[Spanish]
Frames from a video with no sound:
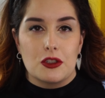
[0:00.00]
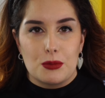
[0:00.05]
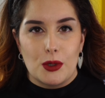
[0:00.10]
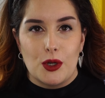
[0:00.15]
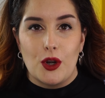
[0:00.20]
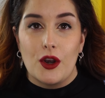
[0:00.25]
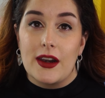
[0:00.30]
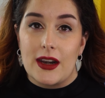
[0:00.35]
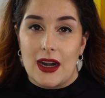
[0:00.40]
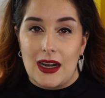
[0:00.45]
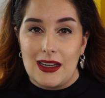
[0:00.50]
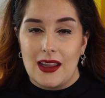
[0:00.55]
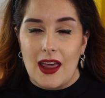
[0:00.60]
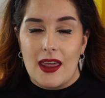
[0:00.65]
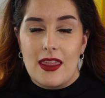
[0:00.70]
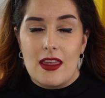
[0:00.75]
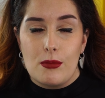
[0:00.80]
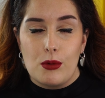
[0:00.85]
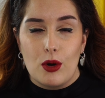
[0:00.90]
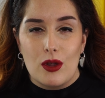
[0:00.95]
Bueno, en realidad
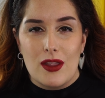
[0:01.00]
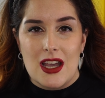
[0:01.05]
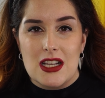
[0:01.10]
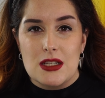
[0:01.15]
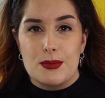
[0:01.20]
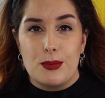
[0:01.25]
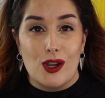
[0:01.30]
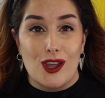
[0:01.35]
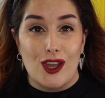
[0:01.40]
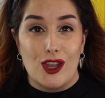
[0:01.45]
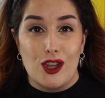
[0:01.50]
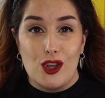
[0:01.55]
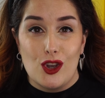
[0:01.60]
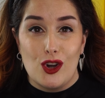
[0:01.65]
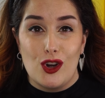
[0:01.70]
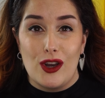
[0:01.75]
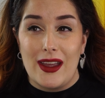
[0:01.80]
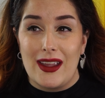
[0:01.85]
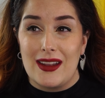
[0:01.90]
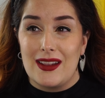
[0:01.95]
de bodas porque
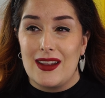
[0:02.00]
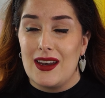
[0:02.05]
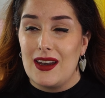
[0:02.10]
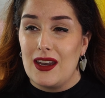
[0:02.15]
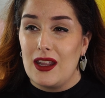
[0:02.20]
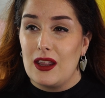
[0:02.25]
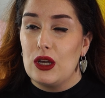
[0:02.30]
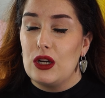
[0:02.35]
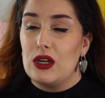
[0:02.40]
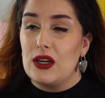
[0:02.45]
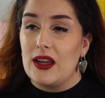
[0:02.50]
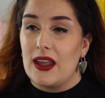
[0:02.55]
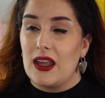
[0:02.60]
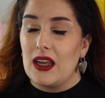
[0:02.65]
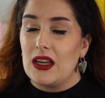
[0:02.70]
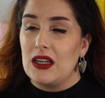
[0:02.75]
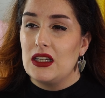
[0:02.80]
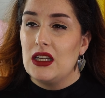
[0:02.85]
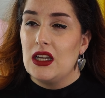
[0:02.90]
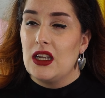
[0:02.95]
yo he tenido
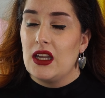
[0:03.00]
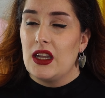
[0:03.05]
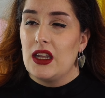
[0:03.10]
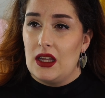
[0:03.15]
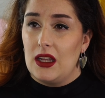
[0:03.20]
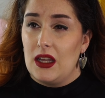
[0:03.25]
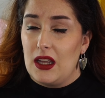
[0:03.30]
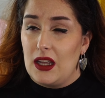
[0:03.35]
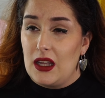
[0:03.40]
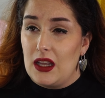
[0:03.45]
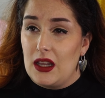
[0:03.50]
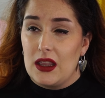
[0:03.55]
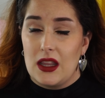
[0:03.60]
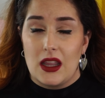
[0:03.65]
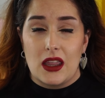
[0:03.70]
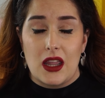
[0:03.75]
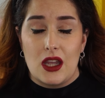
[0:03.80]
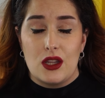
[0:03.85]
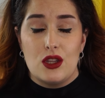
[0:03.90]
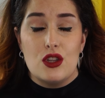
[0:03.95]
en 10
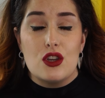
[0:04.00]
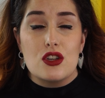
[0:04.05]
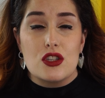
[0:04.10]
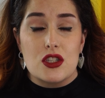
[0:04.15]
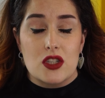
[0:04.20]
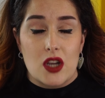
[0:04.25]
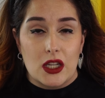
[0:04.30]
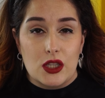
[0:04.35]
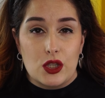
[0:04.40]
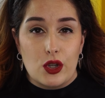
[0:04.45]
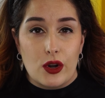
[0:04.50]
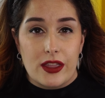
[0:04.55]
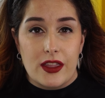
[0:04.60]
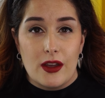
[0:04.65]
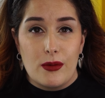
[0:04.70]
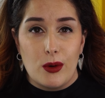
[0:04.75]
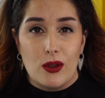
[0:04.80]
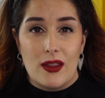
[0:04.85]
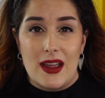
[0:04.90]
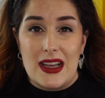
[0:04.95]
eh, años, 14
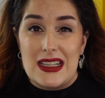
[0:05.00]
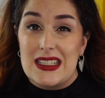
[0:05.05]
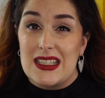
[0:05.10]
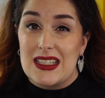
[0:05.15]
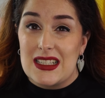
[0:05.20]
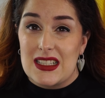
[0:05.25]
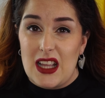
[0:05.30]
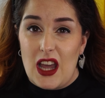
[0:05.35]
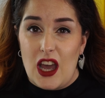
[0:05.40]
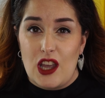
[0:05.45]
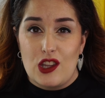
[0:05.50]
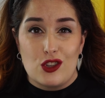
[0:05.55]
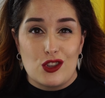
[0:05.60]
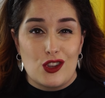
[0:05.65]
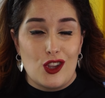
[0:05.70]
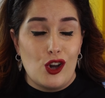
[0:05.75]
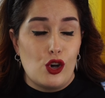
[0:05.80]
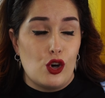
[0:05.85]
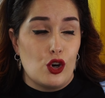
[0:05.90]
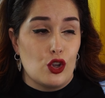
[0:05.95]
bodas y este año
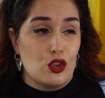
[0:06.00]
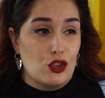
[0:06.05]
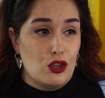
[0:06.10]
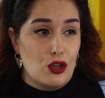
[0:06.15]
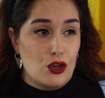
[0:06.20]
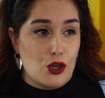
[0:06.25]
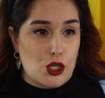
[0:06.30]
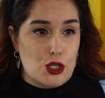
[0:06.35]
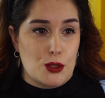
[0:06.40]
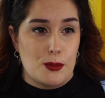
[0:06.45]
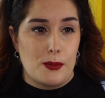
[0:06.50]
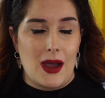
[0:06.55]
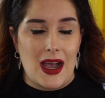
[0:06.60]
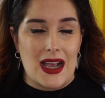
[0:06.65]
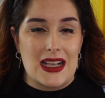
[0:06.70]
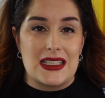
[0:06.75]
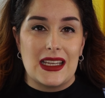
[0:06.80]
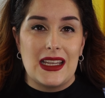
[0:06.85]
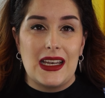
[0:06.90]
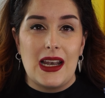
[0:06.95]
tengo dos
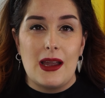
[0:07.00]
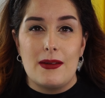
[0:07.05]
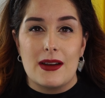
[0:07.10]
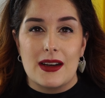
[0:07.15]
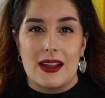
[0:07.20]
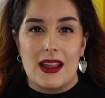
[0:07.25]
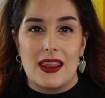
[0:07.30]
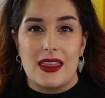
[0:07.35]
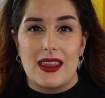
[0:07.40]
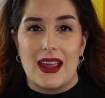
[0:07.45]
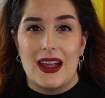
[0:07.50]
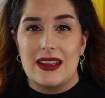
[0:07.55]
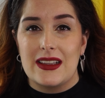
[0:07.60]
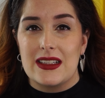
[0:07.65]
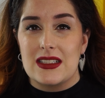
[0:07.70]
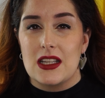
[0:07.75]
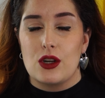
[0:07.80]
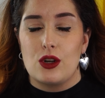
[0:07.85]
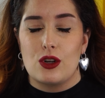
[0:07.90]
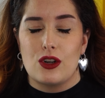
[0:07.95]
más y la verdad que antes
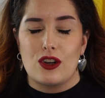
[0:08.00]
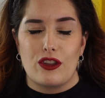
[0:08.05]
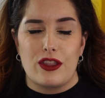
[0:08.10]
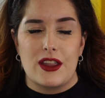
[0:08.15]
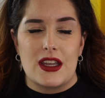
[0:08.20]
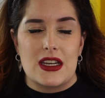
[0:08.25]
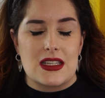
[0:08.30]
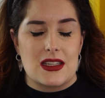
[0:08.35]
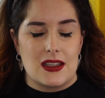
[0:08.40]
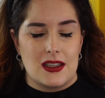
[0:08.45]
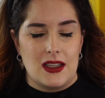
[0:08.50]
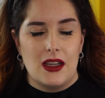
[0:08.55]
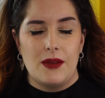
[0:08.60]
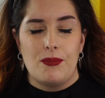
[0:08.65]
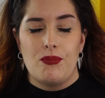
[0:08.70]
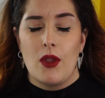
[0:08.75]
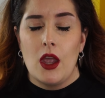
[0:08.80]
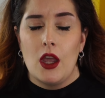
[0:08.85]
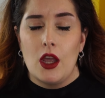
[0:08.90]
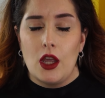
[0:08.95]
de conocer Shein
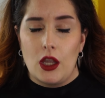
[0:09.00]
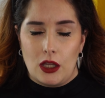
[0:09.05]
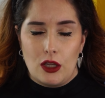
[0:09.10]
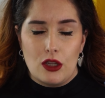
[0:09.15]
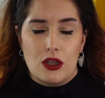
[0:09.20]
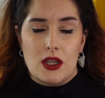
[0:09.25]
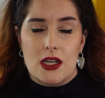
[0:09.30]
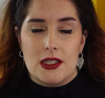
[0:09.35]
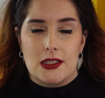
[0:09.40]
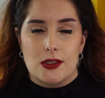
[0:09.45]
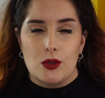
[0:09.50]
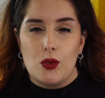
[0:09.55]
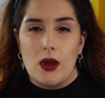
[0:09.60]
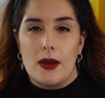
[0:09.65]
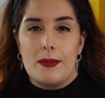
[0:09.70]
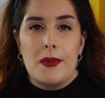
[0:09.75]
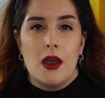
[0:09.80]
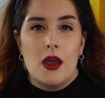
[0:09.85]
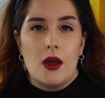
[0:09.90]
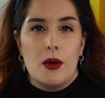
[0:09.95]
y otras
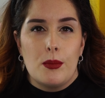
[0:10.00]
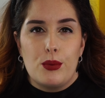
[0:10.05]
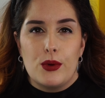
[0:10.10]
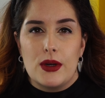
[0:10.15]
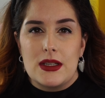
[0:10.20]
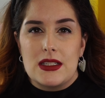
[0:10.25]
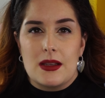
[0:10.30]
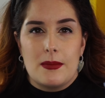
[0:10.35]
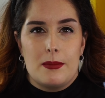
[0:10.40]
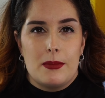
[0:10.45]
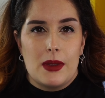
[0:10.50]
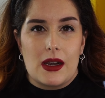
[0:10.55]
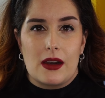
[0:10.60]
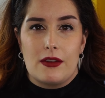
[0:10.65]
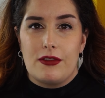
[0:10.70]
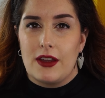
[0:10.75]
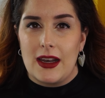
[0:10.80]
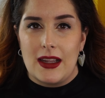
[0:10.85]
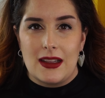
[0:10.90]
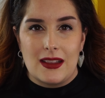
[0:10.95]
web, pues mi
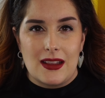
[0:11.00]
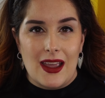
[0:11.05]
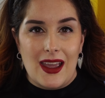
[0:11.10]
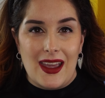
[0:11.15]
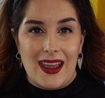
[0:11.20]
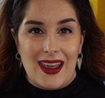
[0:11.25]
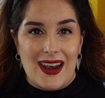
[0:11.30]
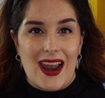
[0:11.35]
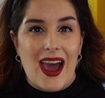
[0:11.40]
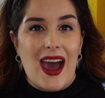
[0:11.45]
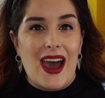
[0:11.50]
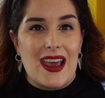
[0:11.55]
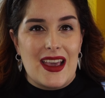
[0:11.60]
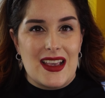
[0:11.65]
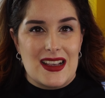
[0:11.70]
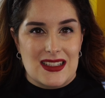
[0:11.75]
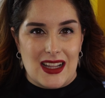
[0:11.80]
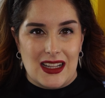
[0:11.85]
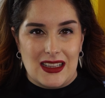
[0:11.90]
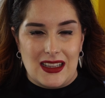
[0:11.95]
referente era
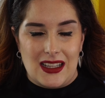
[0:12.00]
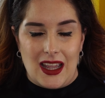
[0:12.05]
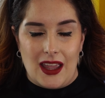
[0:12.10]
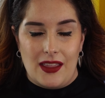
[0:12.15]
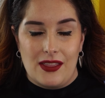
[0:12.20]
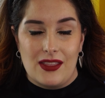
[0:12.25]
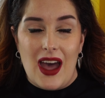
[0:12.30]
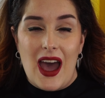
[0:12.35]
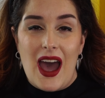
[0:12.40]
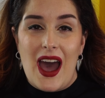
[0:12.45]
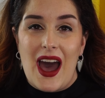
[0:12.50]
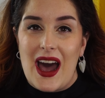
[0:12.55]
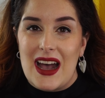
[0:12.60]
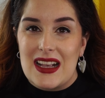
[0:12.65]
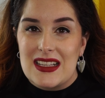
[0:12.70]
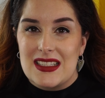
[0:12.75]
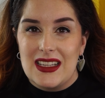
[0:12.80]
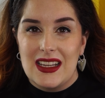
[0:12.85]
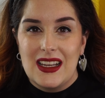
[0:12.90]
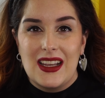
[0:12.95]
esta tienda,
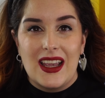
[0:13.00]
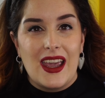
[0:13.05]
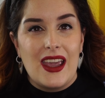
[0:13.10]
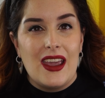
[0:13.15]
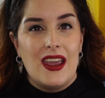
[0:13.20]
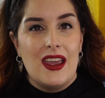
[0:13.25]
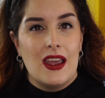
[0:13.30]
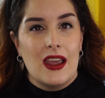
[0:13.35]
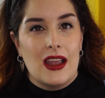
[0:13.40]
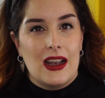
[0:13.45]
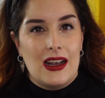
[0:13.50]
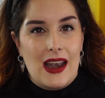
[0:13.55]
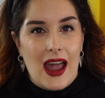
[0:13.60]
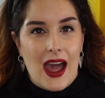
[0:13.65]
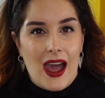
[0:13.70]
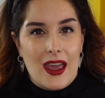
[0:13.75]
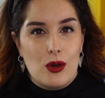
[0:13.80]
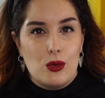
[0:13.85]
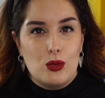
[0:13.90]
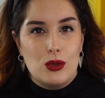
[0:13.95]
así que
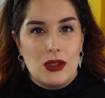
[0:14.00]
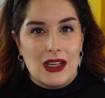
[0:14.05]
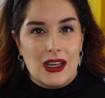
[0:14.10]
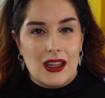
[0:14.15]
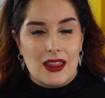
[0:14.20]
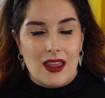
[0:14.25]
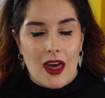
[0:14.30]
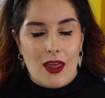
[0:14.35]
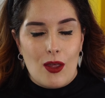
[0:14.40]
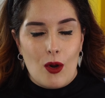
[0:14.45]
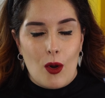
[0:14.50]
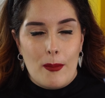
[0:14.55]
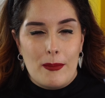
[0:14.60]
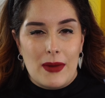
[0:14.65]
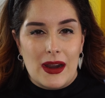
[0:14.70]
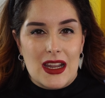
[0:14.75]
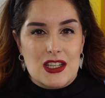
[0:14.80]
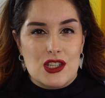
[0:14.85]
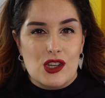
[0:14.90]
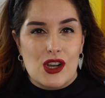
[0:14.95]
la he utilizado en
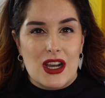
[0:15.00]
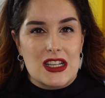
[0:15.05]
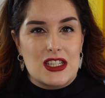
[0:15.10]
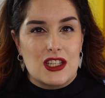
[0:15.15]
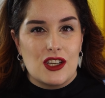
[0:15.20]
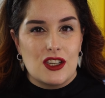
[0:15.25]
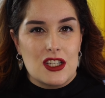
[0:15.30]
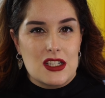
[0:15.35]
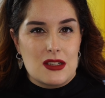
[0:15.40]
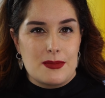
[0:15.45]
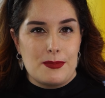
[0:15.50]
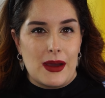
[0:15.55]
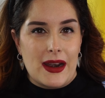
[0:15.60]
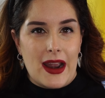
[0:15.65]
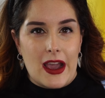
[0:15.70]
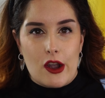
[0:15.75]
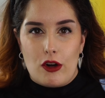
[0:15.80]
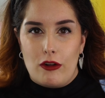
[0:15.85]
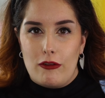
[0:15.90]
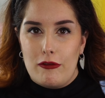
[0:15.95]
varias ocasiones
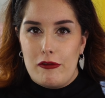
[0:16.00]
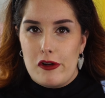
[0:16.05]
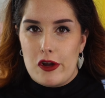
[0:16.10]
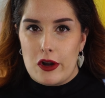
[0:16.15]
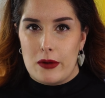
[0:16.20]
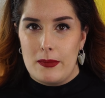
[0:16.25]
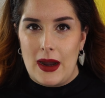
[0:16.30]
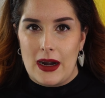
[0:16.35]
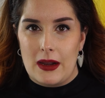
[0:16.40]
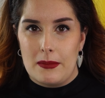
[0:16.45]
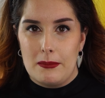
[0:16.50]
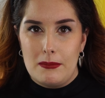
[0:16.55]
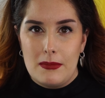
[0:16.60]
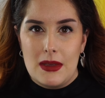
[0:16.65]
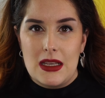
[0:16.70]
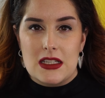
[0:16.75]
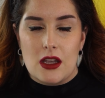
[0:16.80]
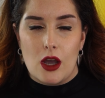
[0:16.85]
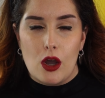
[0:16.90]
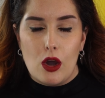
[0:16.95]
para conformar
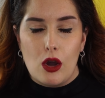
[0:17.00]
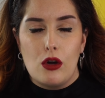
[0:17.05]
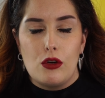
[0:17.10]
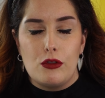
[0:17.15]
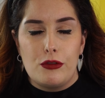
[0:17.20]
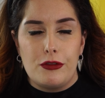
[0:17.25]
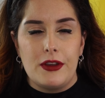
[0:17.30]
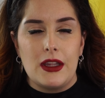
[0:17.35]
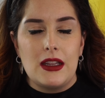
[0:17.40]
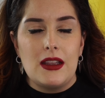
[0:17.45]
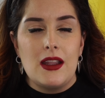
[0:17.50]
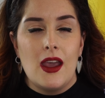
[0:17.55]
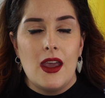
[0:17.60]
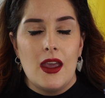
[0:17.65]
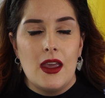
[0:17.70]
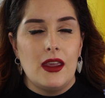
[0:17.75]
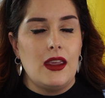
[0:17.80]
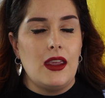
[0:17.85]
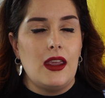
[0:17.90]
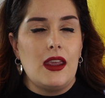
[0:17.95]
mis outfits
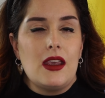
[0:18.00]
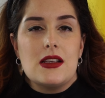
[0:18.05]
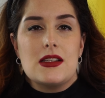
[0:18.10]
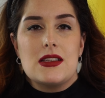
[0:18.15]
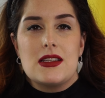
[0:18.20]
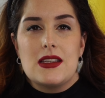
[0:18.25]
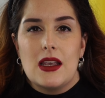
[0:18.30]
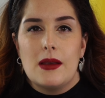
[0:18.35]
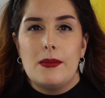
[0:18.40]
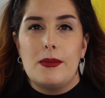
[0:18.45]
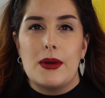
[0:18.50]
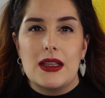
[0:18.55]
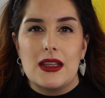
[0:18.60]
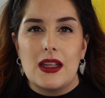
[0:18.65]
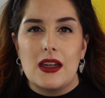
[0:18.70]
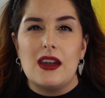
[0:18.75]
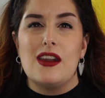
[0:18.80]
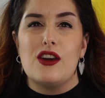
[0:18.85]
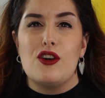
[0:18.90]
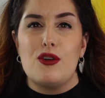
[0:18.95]
y siempre he
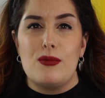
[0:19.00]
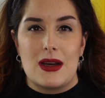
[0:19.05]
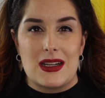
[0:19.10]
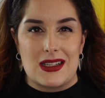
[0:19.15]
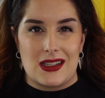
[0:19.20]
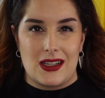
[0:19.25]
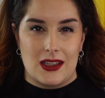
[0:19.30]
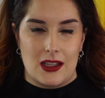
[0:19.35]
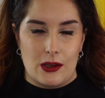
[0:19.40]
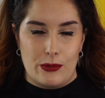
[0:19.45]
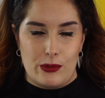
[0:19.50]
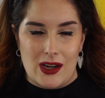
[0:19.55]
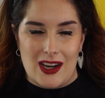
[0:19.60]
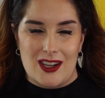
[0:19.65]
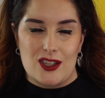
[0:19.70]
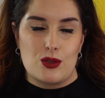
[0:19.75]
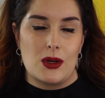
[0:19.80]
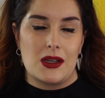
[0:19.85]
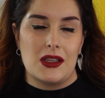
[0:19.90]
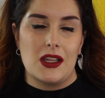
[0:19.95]
tenido bastante buena
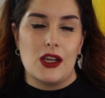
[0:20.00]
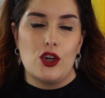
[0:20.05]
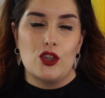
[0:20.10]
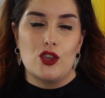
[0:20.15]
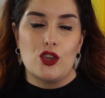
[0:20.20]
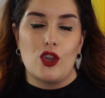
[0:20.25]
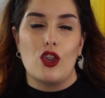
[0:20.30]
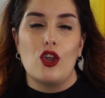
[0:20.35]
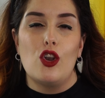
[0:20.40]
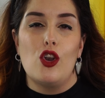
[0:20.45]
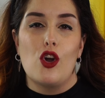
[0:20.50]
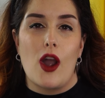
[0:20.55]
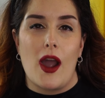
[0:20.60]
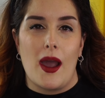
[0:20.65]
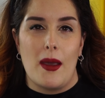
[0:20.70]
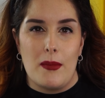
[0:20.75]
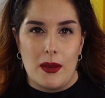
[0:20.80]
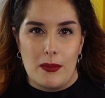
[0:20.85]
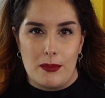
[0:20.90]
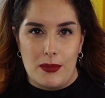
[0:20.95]
suerte con todo lo que
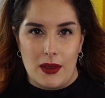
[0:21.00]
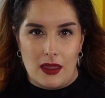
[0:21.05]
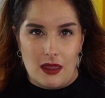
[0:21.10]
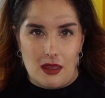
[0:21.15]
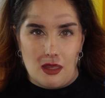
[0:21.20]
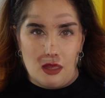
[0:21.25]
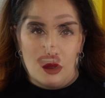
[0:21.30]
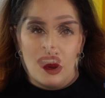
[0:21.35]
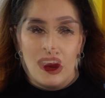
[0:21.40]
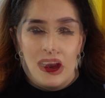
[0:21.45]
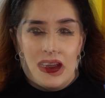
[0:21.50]
me he pedido.